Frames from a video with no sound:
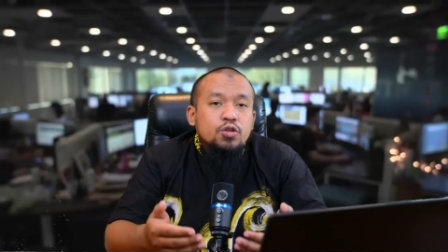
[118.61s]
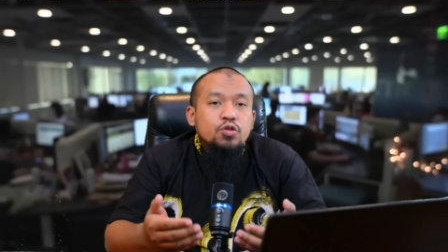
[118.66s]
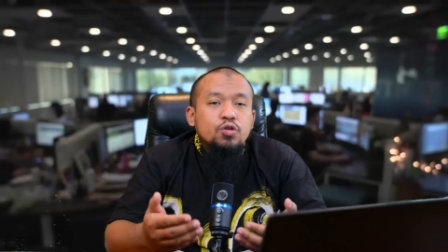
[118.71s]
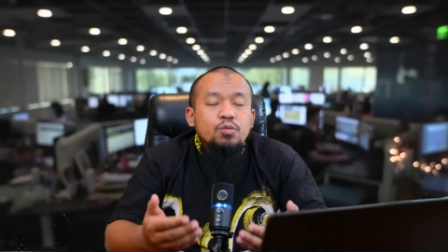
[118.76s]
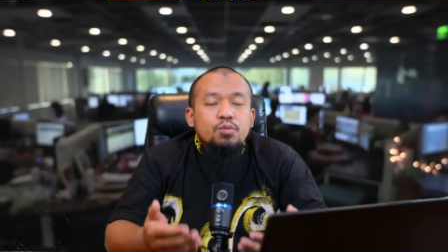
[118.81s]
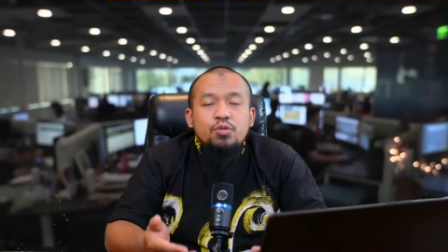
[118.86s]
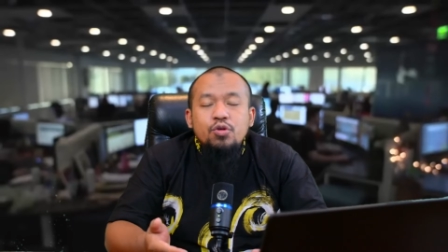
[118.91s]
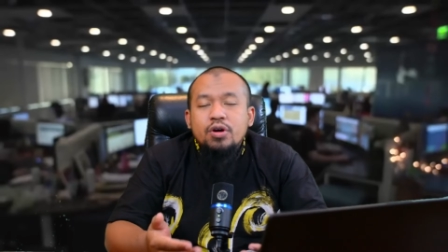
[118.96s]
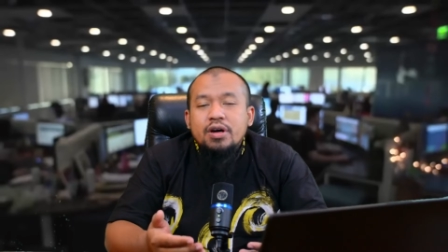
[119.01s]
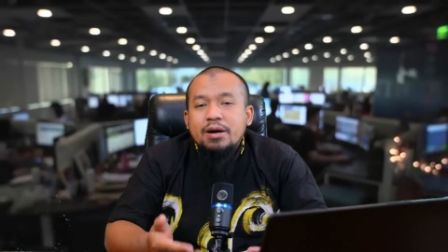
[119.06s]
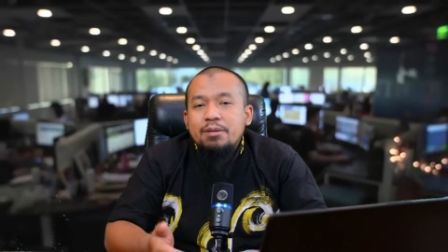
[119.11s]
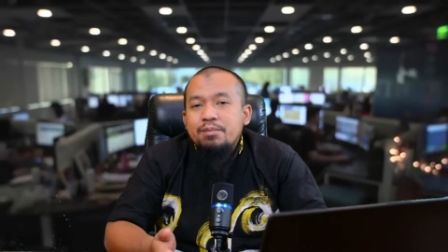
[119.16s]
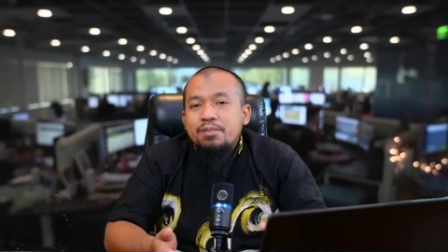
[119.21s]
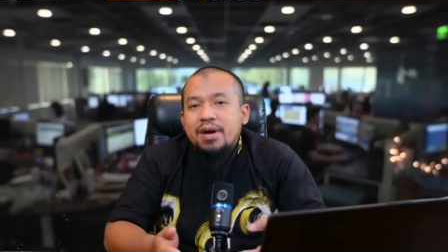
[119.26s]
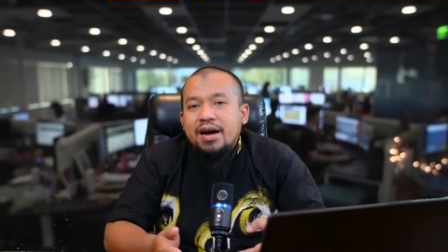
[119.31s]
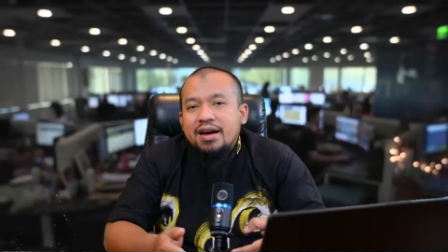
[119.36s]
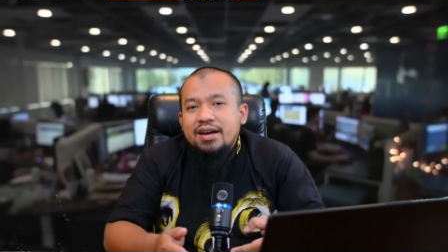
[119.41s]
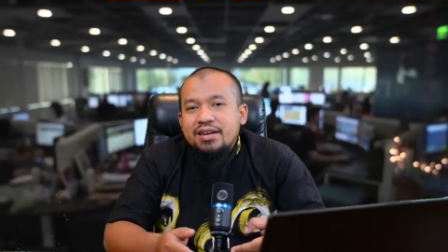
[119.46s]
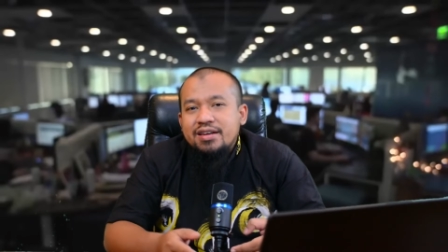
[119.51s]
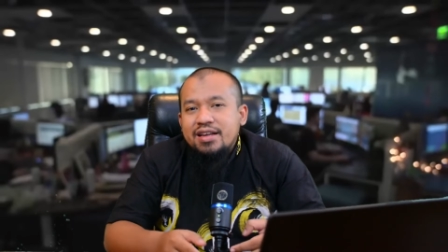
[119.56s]
tumbuh
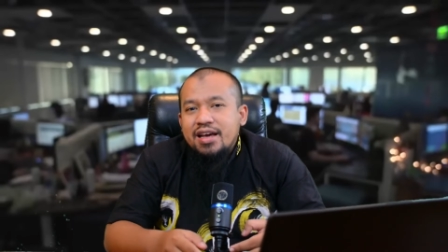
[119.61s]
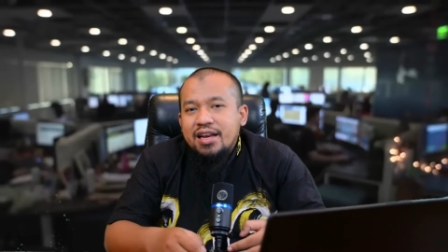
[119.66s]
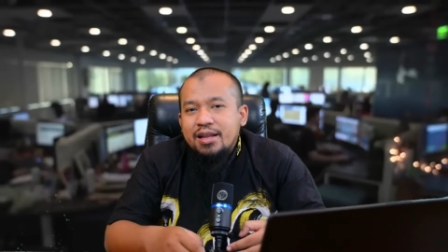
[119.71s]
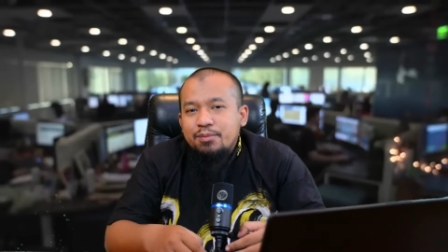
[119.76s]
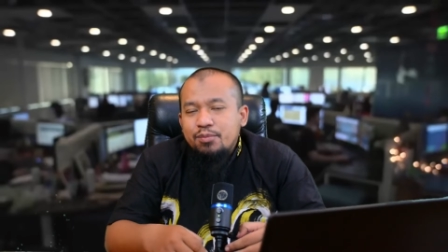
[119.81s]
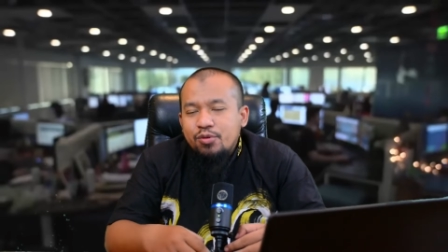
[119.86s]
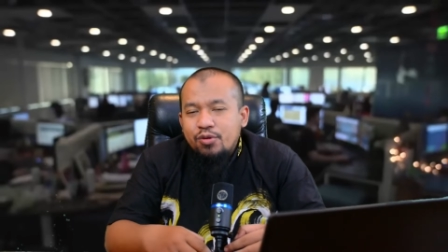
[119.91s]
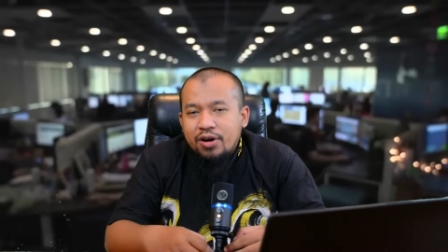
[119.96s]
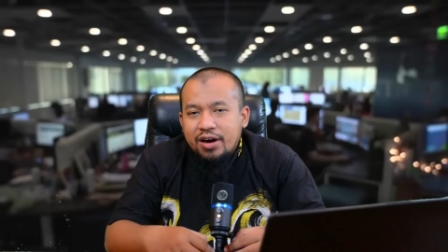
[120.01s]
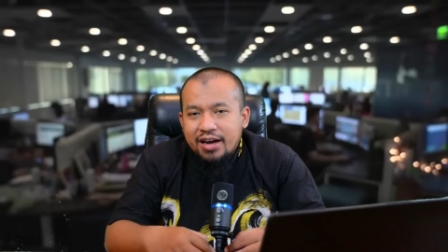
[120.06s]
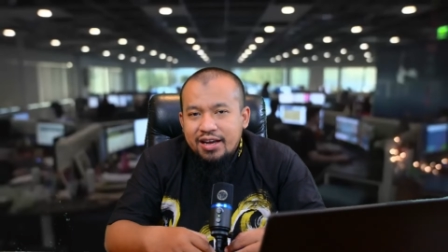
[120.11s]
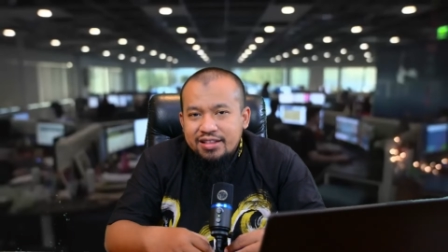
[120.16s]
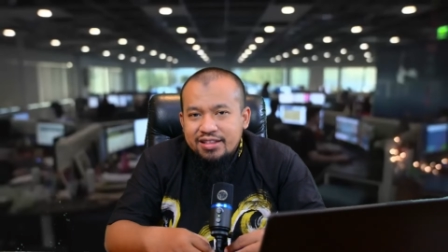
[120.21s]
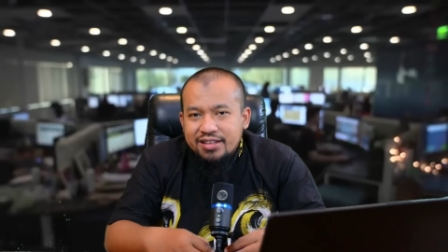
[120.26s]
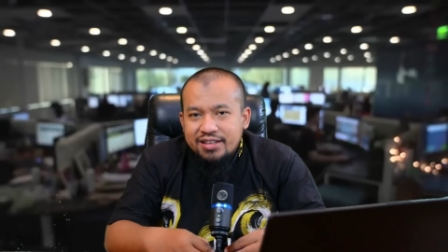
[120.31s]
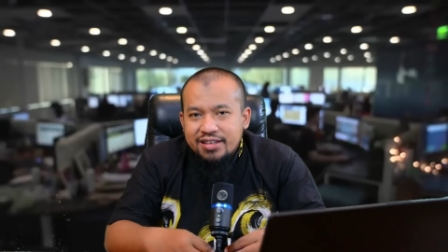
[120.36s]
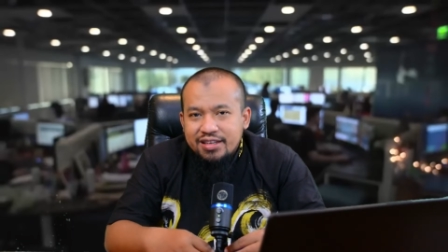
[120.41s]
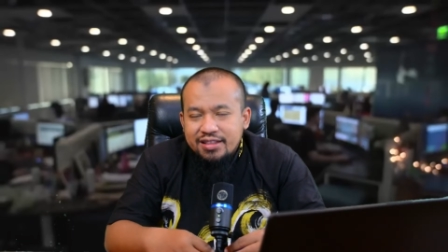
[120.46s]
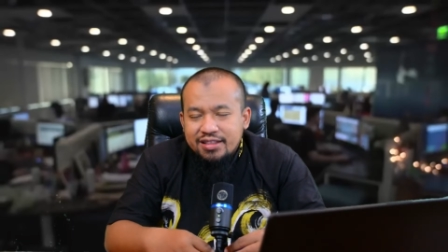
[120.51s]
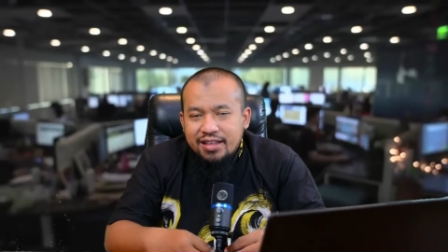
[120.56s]
kembang dari buah
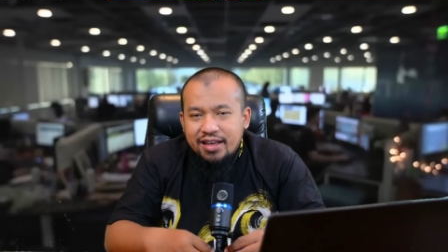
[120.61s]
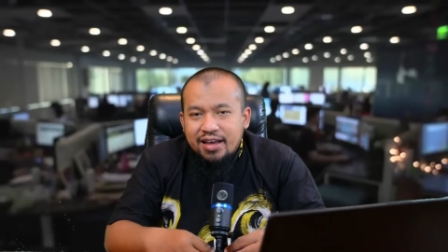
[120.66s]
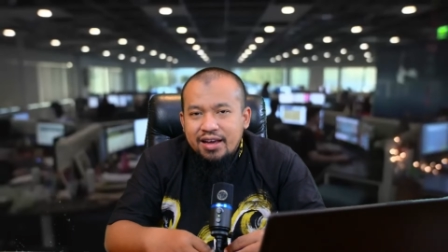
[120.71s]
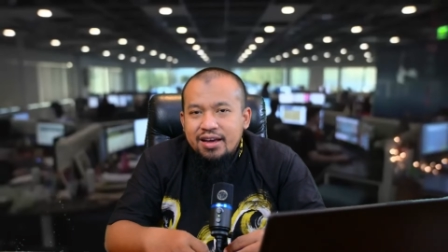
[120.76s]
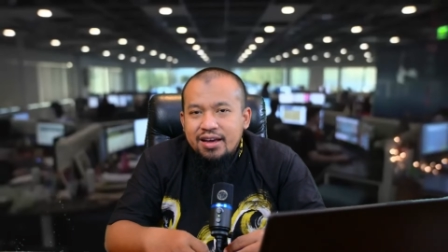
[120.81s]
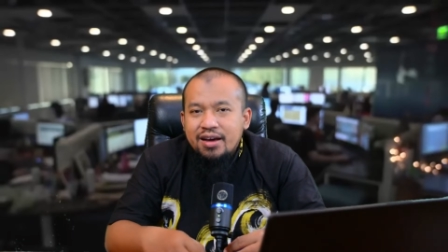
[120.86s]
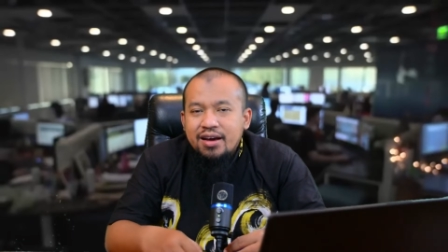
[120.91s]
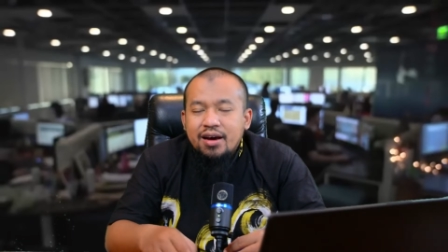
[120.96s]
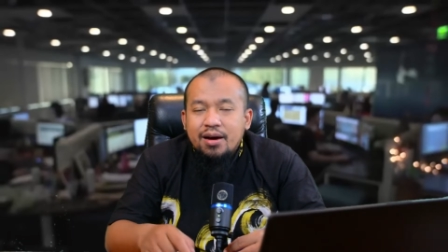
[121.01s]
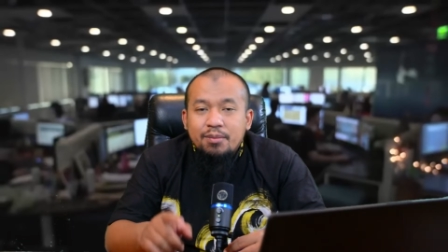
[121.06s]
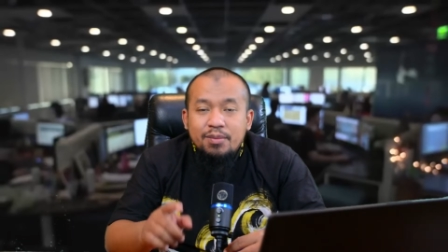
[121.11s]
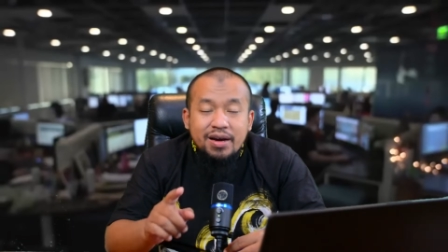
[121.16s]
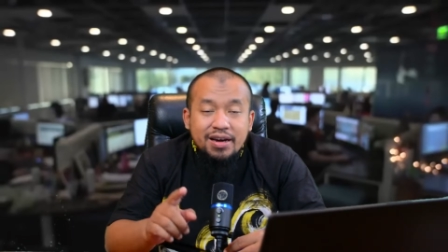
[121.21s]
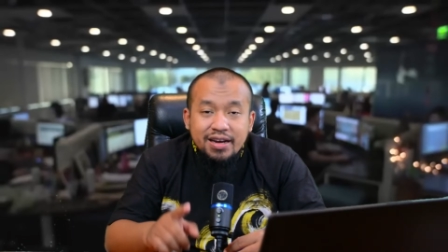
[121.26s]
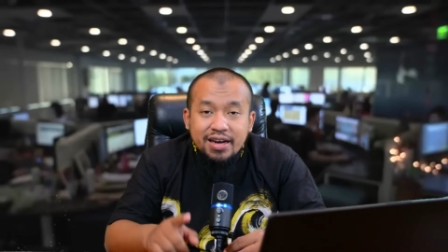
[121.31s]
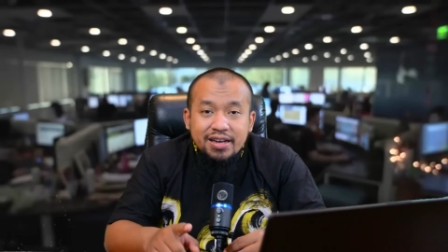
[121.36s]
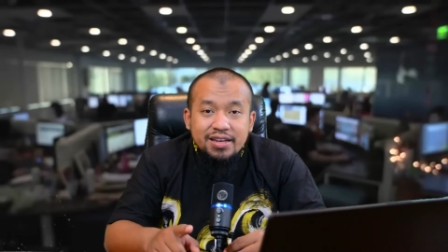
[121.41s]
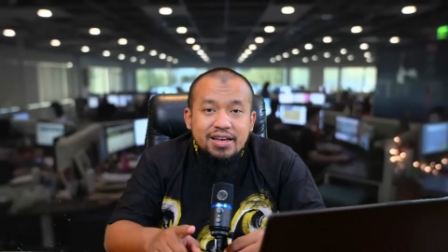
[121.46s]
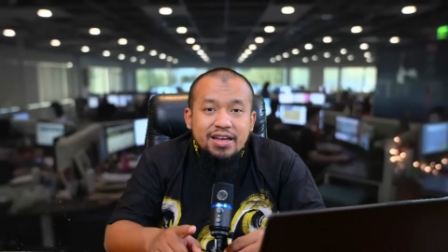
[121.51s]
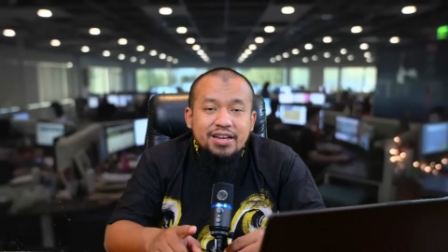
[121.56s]
hati kita.
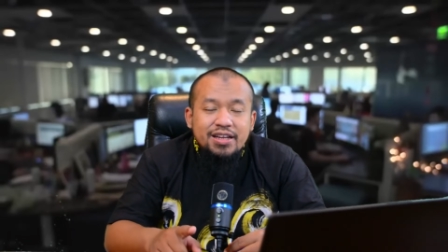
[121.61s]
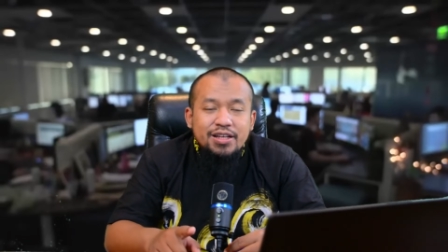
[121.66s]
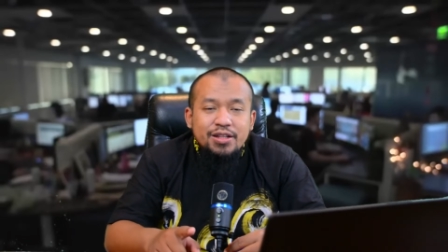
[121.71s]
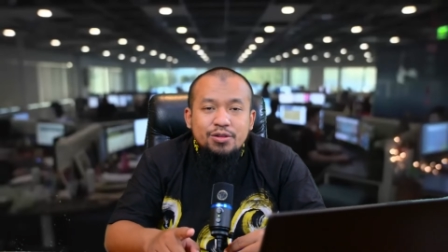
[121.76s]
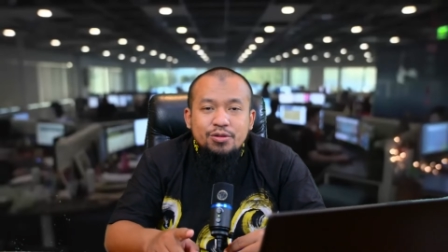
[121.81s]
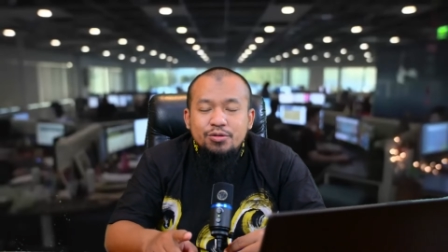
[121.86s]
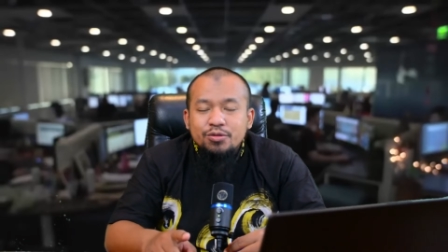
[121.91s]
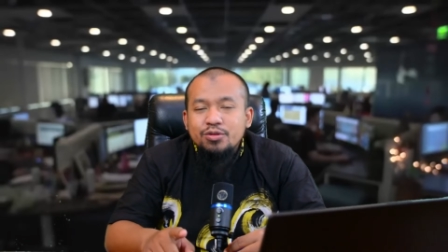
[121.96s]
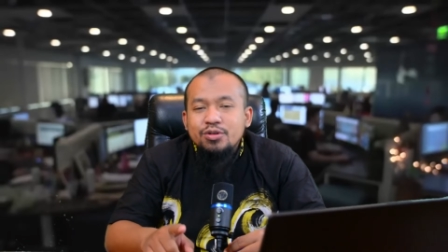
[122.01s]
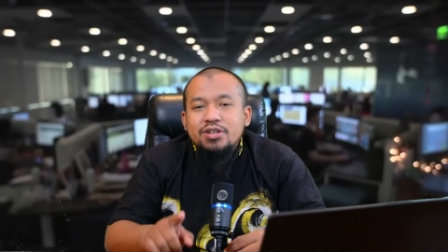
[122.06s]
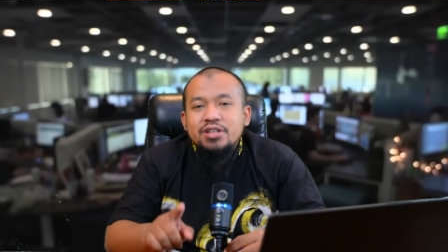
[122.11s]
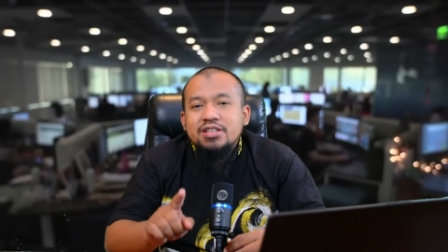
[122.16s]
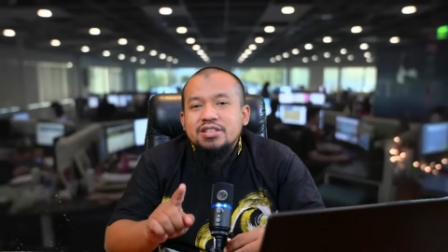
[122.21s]
Maka dari itu,